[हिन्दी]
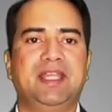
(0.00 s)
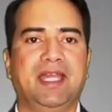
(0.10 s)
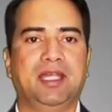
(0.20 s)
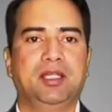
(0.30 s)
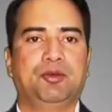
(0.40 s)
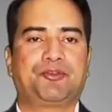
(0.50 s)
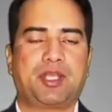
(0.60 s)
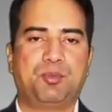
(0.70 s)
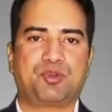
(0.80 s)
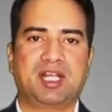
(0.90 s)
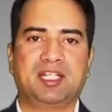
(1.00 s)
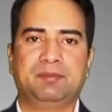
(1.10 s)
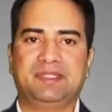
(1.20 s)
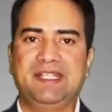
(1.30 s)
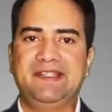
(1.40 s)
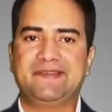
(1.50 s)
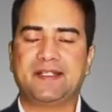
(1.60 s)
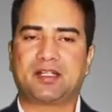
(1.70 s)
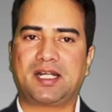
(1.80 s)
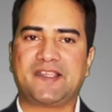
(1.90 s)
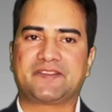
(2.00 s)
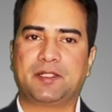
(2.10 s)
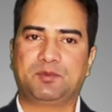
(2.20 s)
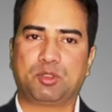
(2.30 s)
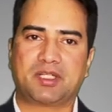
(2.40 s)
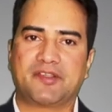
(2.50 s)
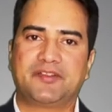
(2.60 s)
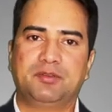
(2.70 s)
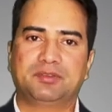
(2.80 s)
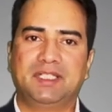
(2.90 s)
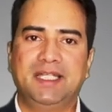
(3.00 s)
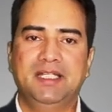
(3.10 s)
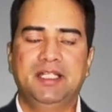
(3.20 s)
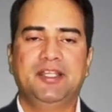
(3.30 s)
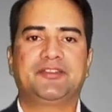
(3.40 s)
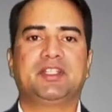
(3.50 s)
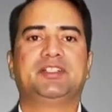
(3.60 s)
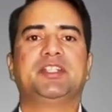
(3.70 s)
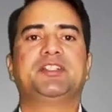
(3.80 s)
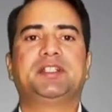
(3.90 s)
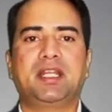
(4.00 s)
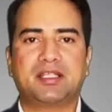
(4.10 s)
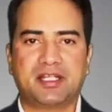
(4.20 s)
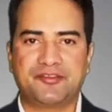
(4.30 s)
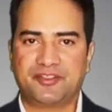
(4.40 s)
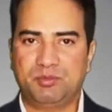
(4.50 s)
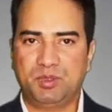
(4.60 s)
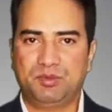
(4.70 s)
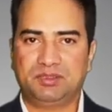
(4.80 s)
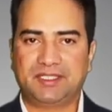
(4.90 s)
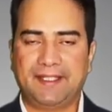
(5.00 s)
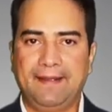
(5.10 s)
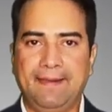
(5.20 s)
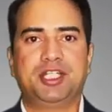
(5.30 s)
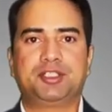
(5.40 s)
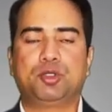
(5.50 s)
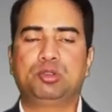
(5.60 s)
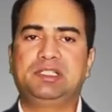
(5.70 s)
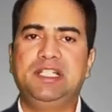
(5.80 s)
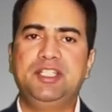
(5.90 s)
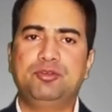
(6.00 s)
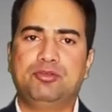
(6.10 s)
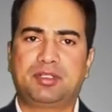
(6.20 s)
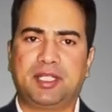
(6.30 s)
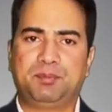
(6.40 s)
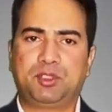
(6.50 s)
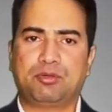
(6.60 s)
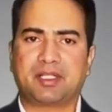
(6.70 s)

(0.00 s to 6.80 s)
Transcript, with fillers: है उसका पूरा नाम डिसेंट्रलाइज क्रिप्टो करेंसी होता है इसे डिजिटल करेंसी भी बोलते हैं ये टोटली जो क्रिप्टो